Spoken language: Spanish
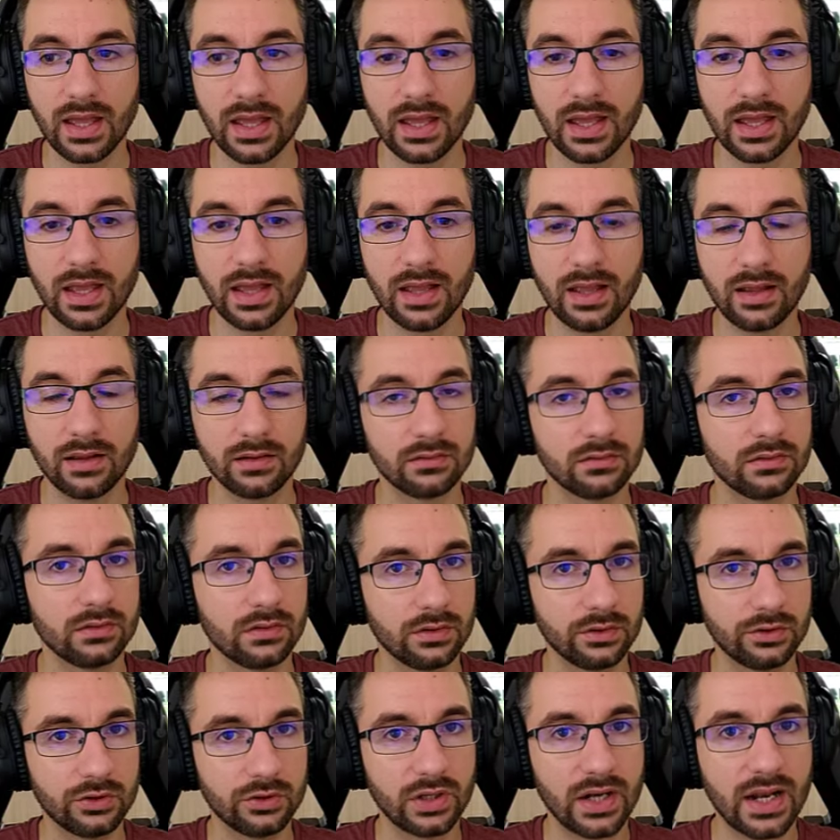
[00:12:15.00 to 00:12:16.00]
Eh,
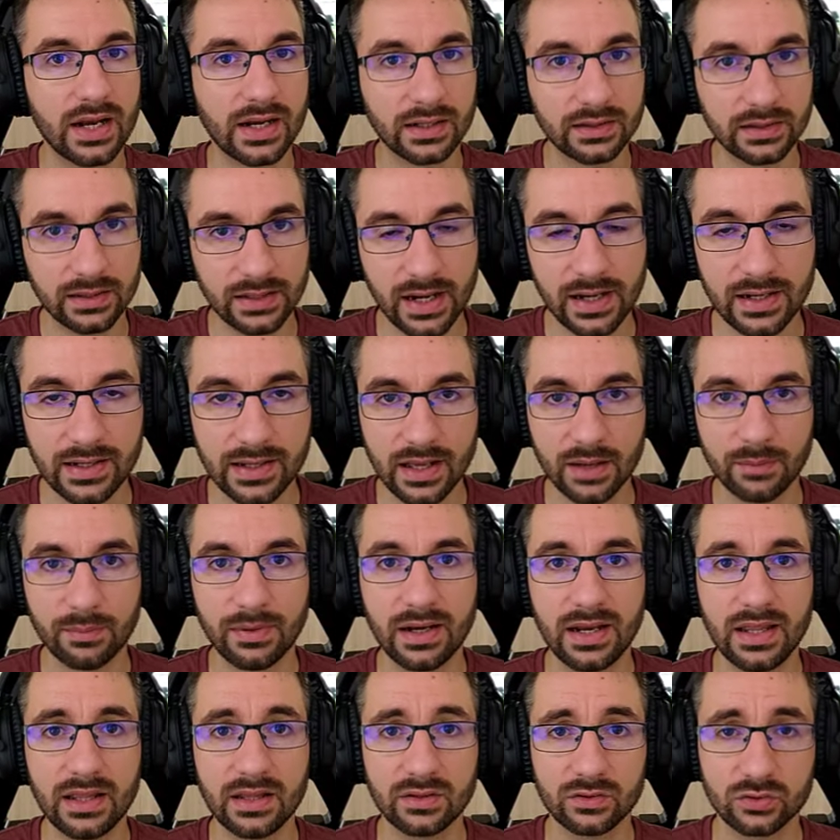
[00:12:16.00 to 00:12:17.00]
yo la retiraría,
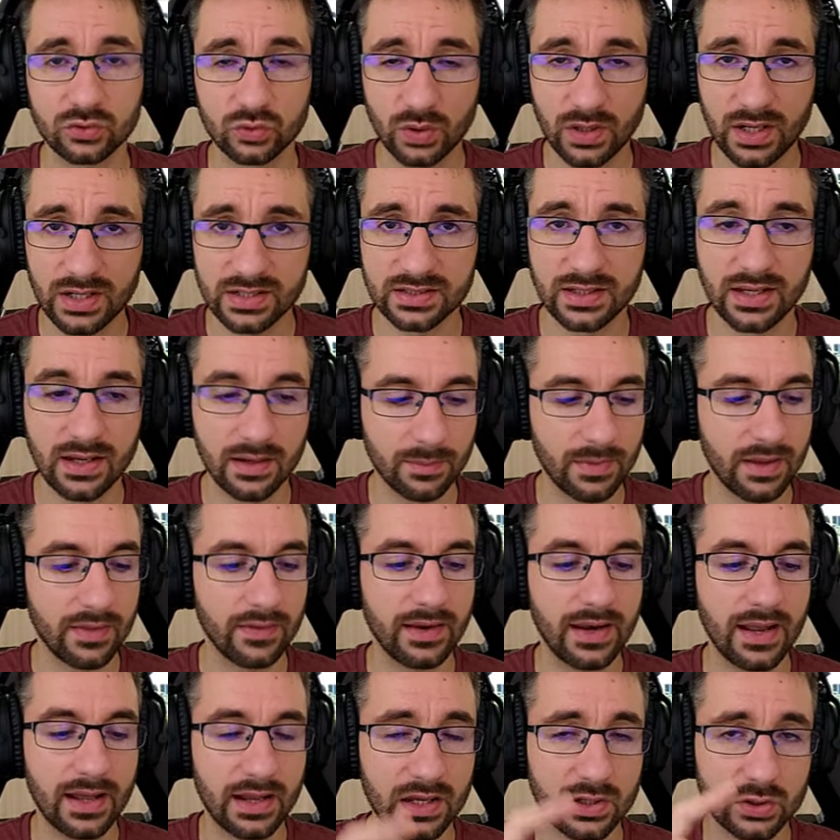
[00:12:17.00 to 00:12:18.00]
¿vale? Suele ser
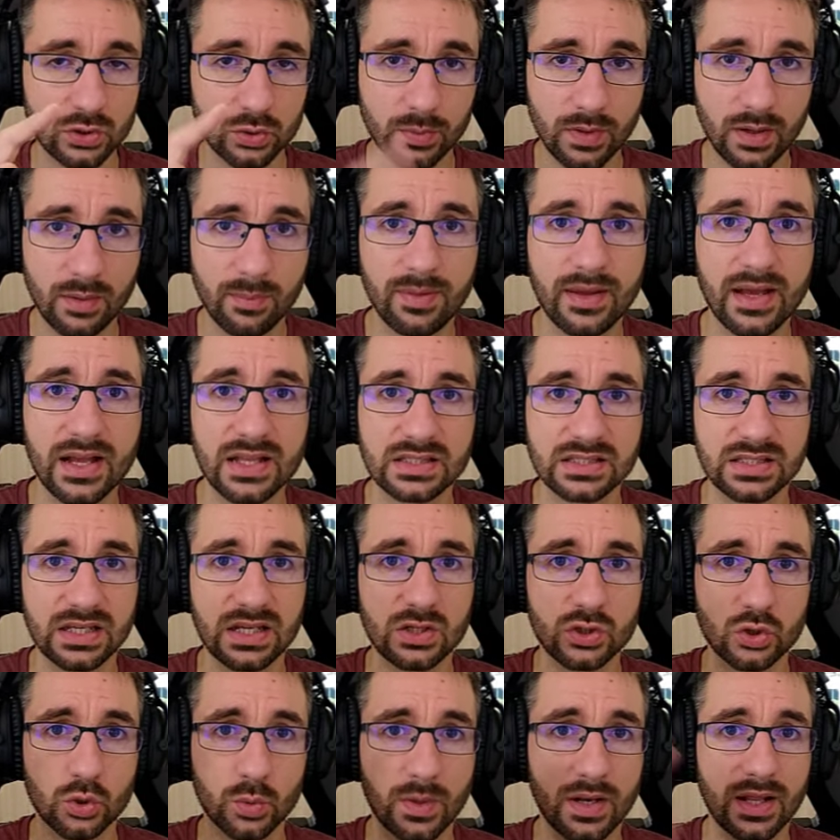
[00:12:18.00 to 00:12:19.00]
madera que sube el
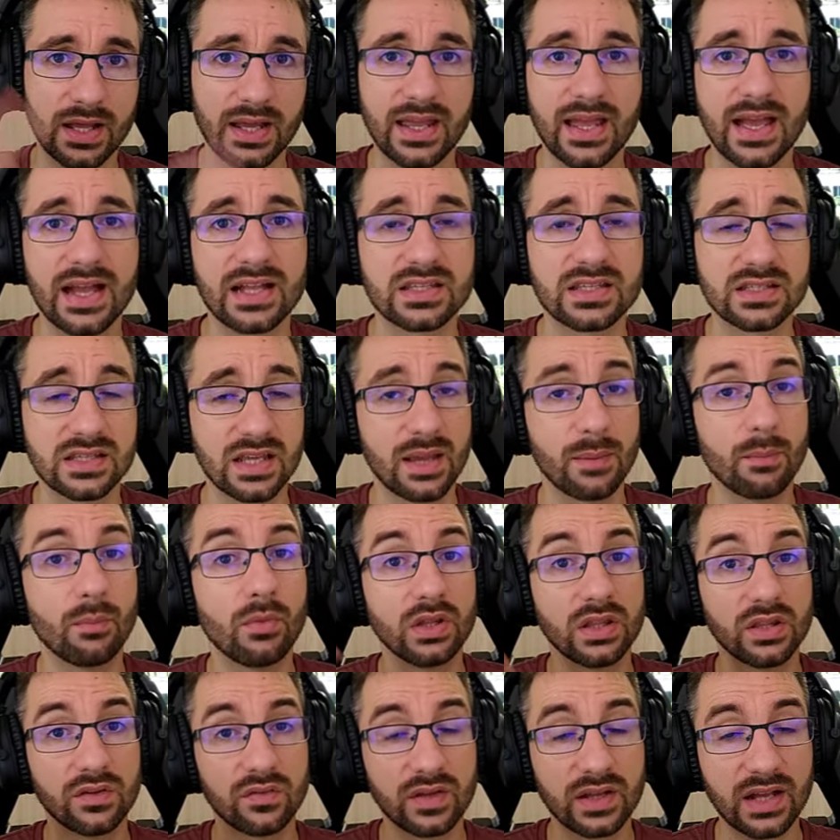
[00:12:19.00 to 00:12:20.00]
pH, sube el GH,
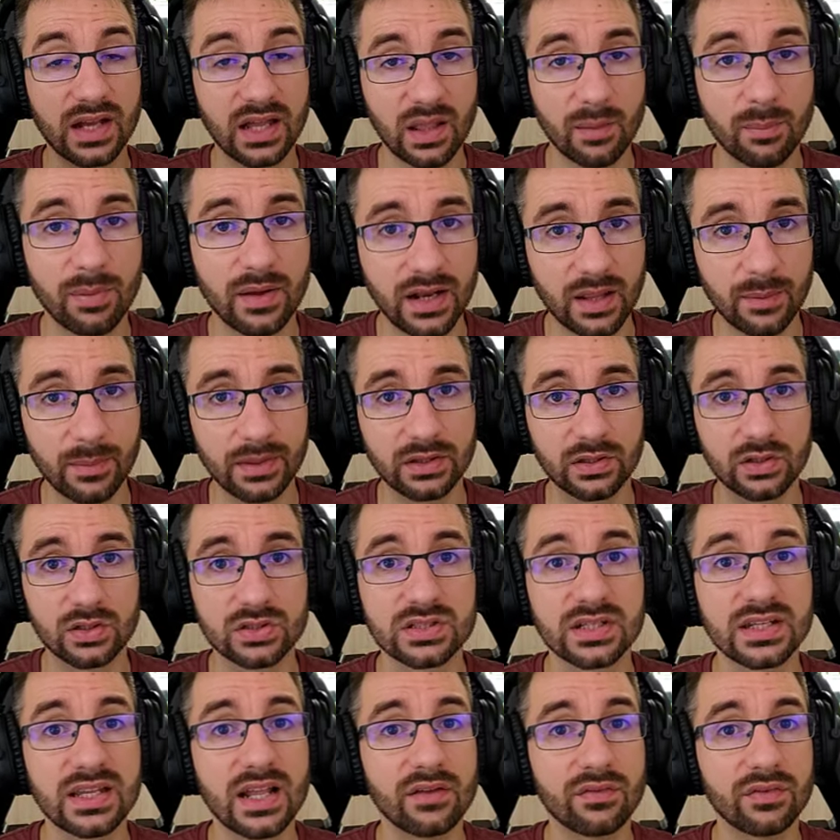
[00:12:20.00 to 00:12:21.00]
modificará
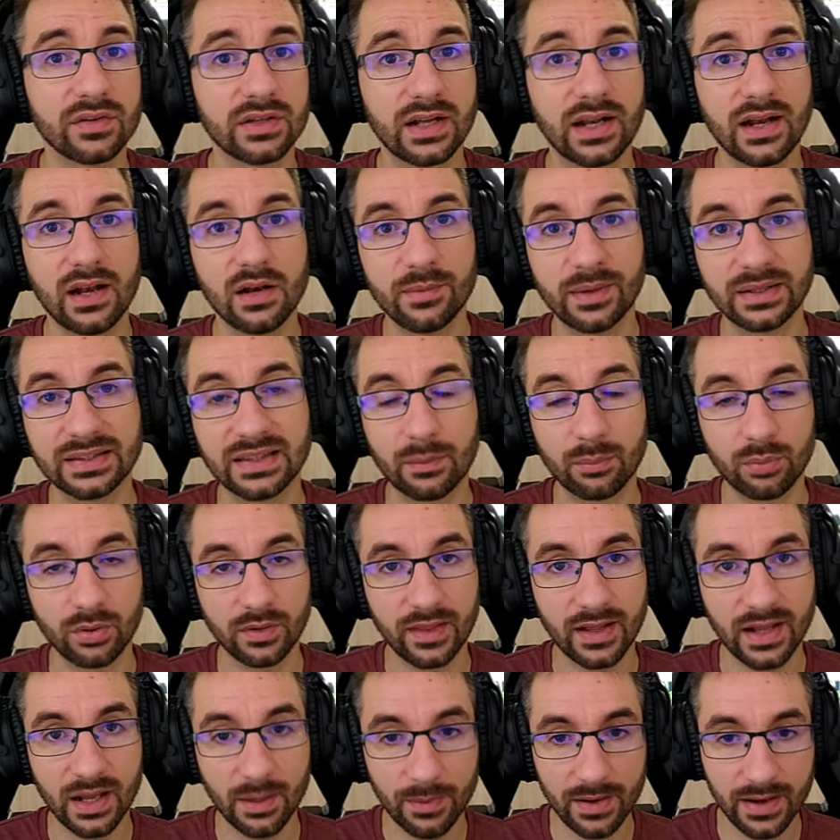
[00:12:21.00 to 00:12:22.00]
parámetros y al final el beta
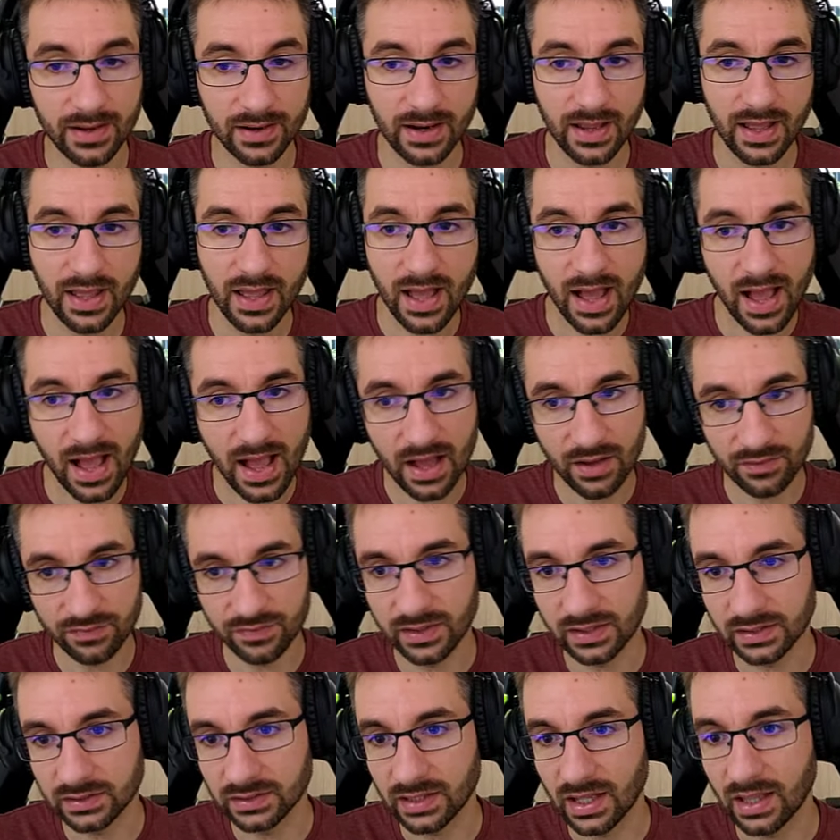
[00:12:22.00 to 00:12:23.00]
puede acabar
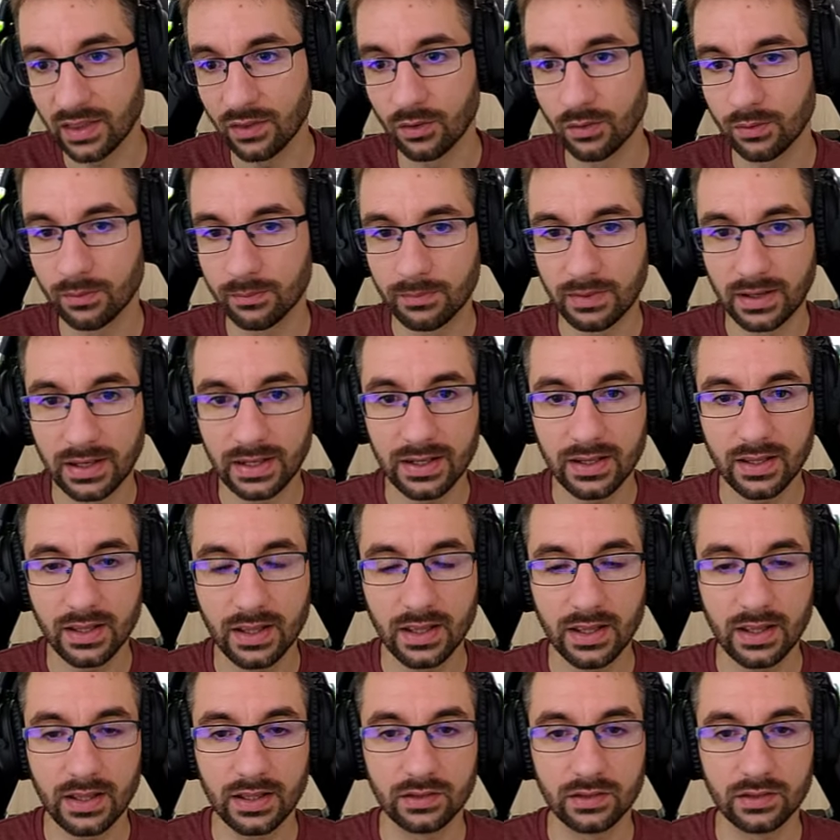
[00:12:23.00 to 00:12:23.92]
afectado, ¿vale?